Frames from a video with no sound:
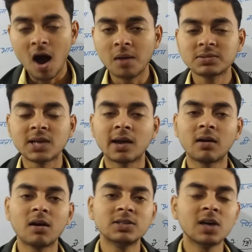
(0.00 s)
अब
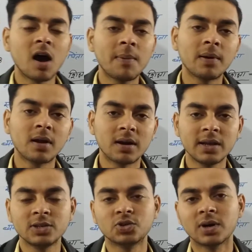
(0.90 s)
साइकोलॉजी ऑफ
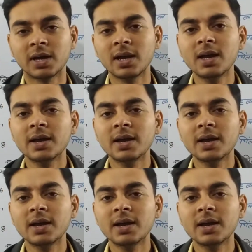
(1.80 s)
लर्निंग जो है